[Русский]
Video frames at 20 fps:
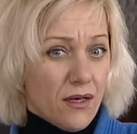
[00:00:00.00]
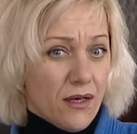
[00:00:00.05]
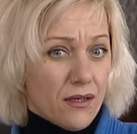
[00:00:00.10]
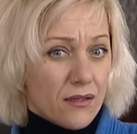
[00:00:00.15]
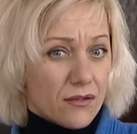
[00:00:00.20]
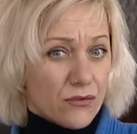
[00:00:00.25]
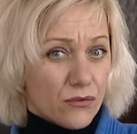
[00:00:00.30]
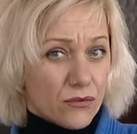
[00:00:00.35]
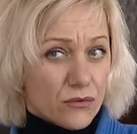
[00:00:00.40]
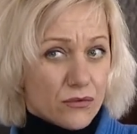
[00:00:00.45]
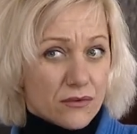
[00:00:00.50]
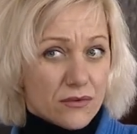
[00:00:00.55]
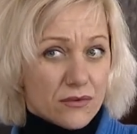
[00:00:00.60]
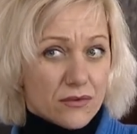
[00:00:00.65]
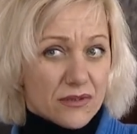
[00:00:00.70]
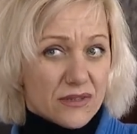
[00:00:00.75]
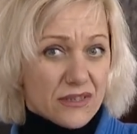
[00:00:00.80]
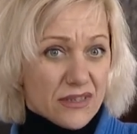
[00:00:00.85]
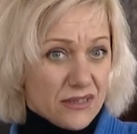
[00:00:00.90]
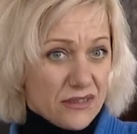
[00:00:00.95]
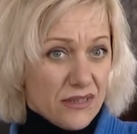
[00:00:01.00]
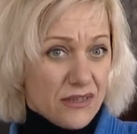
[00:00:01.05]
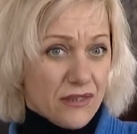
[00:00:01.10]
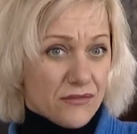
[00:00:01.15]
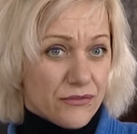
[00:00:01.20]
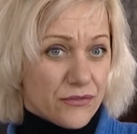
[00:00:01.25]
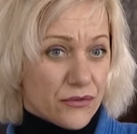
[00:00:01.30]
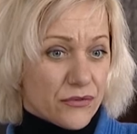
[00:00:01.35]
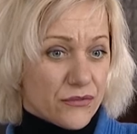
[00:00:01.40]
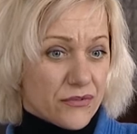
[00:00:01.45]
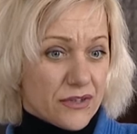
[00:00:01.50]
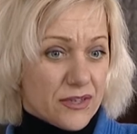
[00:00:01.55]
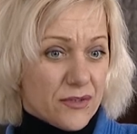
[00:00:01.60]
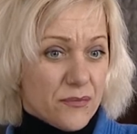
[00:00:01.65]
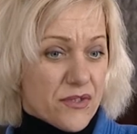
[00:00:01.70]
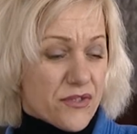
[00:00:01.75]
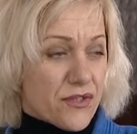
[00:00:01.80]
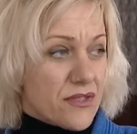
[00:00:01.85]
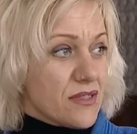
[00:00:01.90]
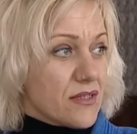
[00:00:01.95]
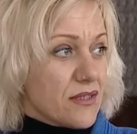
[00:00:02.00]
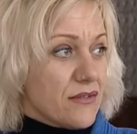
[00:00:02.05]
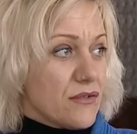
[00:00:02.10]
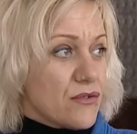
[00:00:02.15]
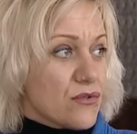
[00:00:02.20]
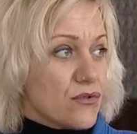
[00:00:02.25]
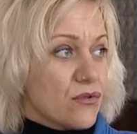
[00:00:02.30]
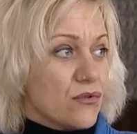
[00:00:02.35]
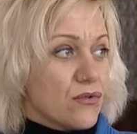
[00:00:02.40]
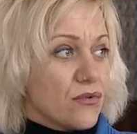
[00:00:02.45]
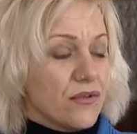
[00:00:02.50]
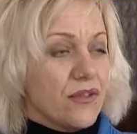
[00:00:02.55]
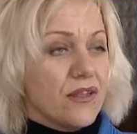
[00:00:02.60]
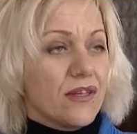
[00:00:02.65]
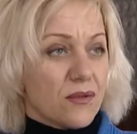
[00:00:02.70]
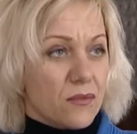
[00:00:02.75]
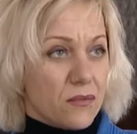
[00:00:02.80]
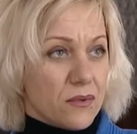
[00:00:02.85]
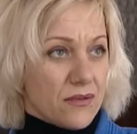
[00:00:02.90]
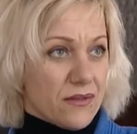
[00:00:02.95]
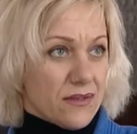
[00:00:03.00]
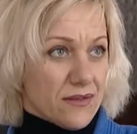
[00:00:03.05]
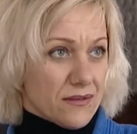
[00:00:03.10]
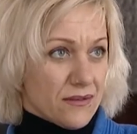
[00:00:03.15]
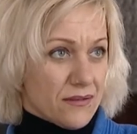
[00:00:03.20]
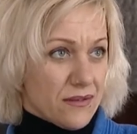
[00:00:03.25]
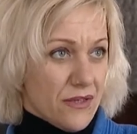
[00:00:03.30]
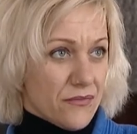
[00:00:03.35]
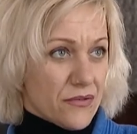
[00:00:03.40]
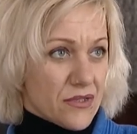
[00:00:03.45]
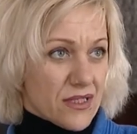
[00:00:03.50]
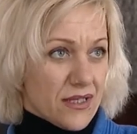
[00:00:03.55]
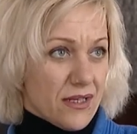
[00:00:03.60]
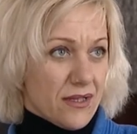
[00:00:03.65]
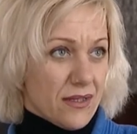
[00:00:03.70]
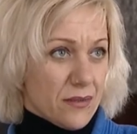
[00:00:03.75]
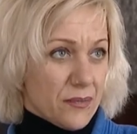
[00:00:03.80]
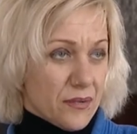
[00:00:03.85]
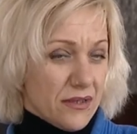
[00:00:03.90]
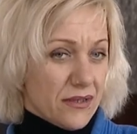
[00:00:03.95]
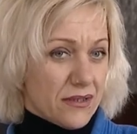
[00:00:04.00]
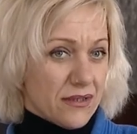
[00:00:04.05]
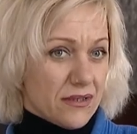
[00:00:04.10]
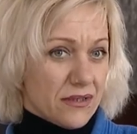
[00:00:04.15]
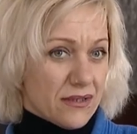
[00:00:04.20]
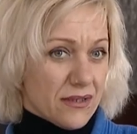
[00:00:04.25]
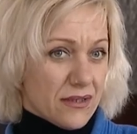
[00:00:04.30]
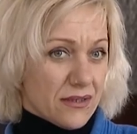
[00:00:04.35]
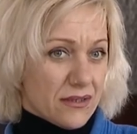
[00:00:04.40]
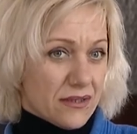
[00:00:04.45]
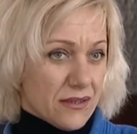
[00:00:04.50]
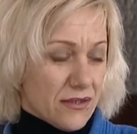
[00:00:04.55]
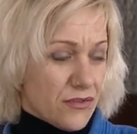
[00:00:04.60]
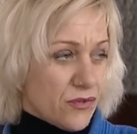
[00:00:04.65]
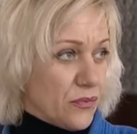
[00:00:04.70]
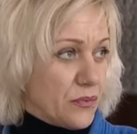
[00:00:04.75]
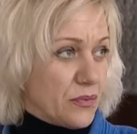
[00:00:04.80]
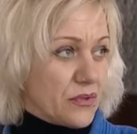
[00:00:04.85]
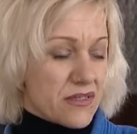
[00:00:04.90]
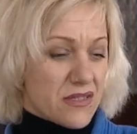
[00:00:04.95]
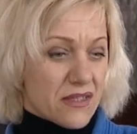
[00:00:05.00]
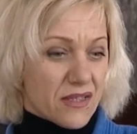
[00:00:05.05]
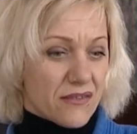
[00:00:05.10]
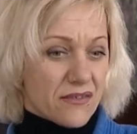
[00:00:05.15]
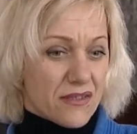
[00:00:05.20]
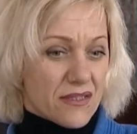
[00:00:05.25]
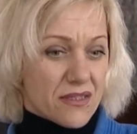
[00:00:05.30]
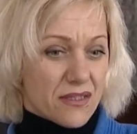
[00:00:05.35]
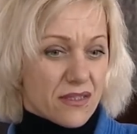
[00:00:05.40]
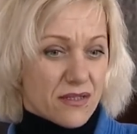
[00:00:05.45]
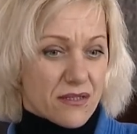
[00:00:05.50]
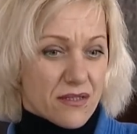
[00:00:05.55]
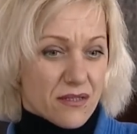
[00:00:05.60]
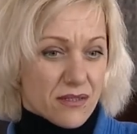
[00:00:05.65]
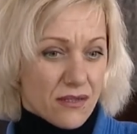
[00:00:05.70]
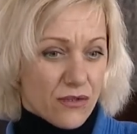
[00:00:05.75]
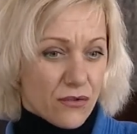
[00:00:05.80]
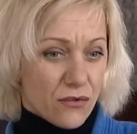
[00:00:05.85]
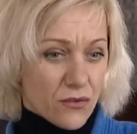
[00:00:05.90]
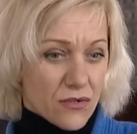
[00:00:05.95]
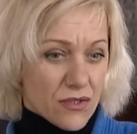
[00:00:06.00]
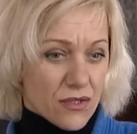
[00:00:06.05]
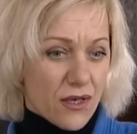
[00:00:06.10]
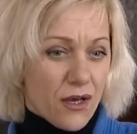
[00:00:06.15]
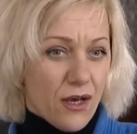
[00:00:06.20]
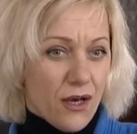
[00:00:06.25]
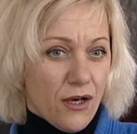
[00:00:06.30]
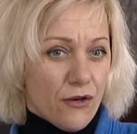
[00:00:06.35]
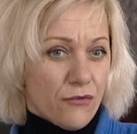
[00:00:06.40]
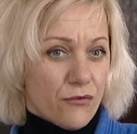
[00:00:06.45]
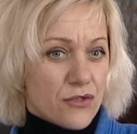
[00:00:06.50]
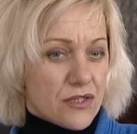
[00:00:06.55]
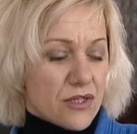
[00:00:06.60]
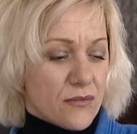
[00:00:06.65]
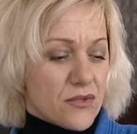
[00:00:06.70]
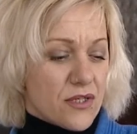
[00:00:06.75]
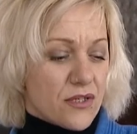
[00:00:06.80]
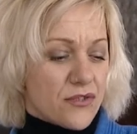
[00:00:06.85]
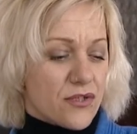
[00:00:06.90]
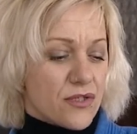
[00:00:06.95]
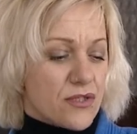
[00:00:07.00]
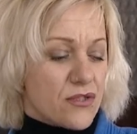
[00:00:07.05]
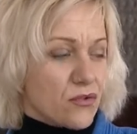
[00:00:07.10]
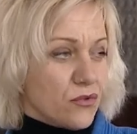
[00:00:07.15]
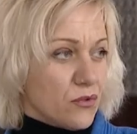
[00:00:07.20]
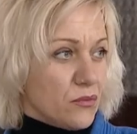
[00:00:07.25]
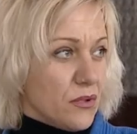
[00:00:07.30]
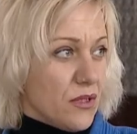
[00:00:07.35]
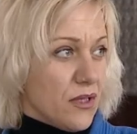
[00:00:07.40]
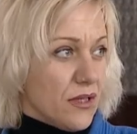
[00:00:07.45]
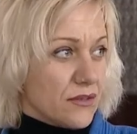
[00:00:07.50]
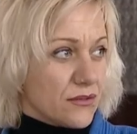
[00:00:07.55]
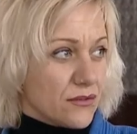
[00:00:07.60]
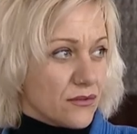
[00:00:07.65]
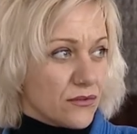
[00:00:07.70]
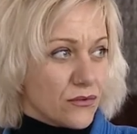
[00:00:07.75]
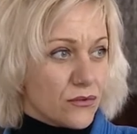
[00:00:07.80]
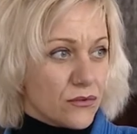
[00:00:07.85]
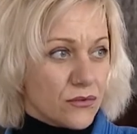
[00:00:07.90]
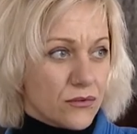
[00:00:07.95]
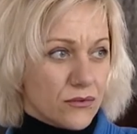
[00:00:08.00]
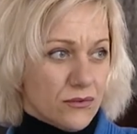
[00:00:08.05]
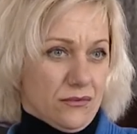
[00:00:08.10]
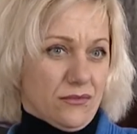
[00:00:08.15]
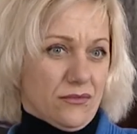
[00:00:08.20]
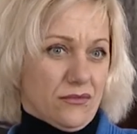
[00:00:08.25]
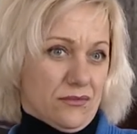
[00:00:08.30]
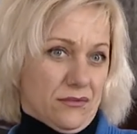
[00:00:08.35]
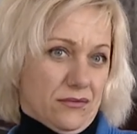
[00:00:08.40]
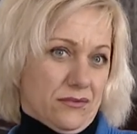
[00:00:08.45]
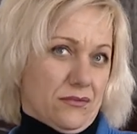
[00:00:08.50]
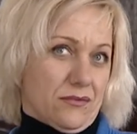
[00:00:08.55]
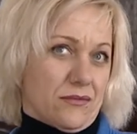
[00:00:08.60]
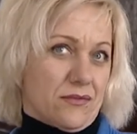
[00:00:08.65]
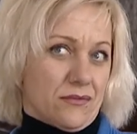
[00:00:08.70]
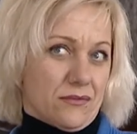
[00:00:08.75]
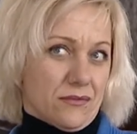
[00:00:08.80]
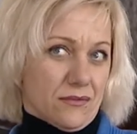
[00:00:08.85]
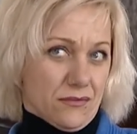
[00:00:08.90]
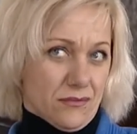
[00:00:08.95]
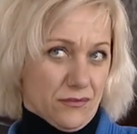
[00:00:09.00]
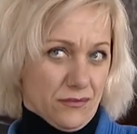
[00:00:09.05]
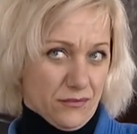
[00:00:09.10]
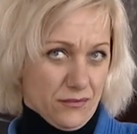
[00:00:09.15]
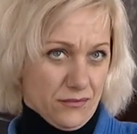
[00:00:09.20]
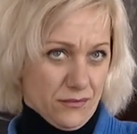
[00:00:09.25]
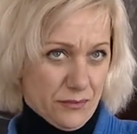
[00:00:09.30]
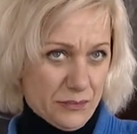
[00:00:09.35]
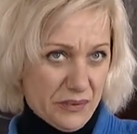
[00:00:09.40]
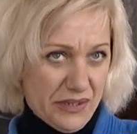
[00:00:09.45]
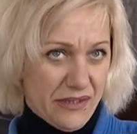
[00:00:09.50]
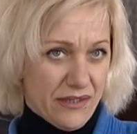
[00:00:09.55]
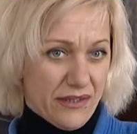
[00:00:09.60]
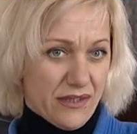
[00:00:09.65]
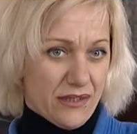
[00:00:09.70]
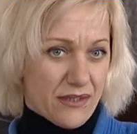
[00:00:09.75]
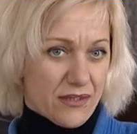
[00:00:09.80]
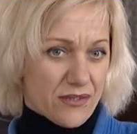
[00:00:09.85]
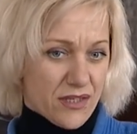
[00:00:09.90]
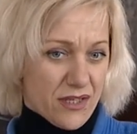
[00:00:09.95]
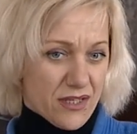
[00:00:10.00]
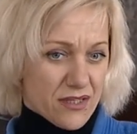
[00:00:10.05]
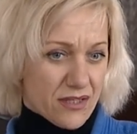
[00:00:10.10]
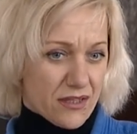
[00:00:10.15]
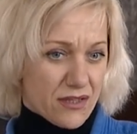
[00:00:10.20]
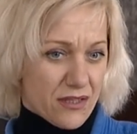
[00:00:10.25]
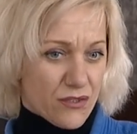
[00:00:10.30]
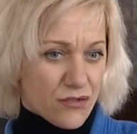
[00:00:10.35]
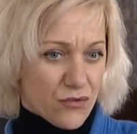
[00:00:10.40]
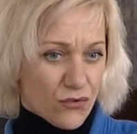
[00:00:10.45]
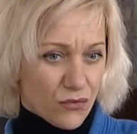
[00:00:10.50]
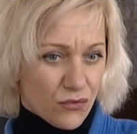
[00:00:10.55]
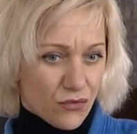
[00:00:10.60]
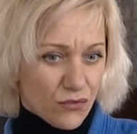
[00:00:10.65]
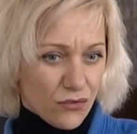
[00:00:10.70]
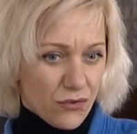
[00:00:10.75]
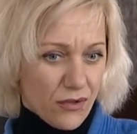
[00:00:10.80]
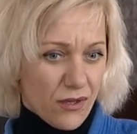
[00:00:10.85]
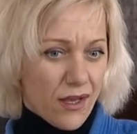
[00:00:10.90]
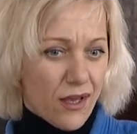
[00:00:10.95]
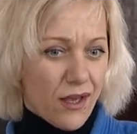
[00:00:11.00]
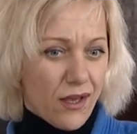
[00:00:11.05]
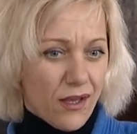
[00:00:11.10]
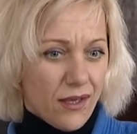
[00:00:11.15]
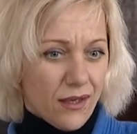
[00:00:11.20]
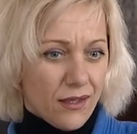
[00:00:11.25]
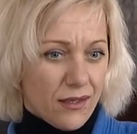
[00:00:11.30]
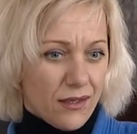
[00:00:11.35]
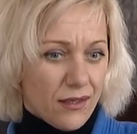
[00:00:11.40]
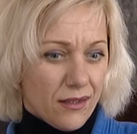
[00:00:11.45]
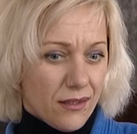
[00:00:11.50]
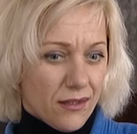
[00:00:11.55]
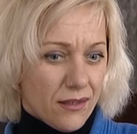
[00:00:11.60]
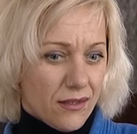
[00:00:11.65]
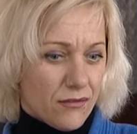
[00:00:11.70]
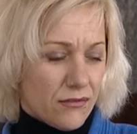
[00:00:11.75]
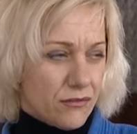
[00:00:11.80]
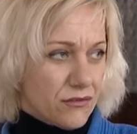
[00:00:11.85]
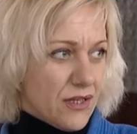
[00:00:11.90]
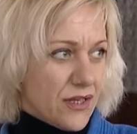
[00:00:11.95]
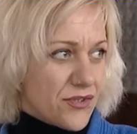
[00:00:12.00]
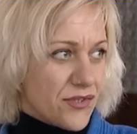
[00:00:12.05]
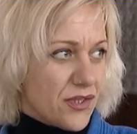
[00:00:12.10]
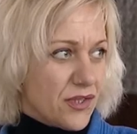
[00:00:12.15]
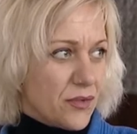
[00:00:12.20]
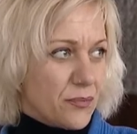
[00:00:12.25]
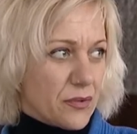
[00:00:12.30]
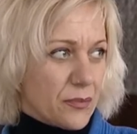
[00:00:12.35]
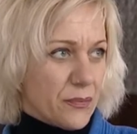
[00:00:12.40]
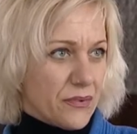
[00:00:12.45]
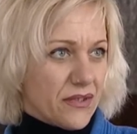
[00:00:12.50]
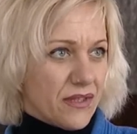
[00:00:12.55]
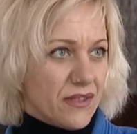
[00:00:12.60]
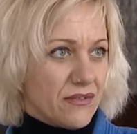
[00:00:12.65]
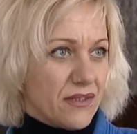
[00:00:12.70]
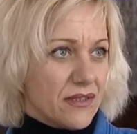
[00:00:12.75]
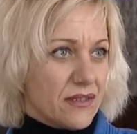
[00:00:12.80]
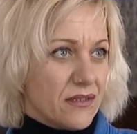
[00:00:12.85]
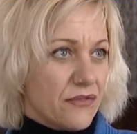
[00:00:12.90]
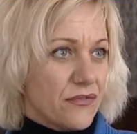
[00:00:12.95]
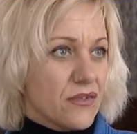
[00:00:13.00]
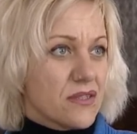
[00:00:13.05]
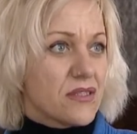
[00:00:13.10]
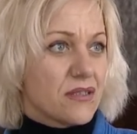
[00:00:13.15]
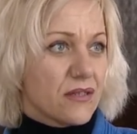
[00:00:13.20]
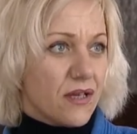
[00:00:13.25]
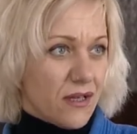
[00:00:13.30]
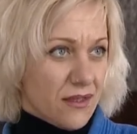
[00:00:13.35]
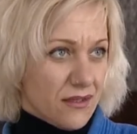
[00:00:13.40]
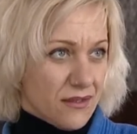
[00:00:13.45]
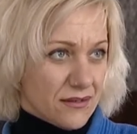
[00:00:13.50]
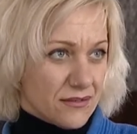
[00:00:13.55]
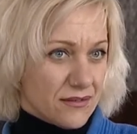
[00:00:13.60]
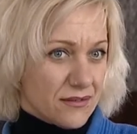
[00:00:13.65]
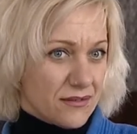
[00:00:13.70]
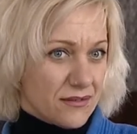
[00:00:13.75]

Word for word: но тогда, в то время, женского дзюдо не было официально принято. Это еще был Советский Союз. В 1986 году э, приняли женское дзюдо и начали преподавать официально.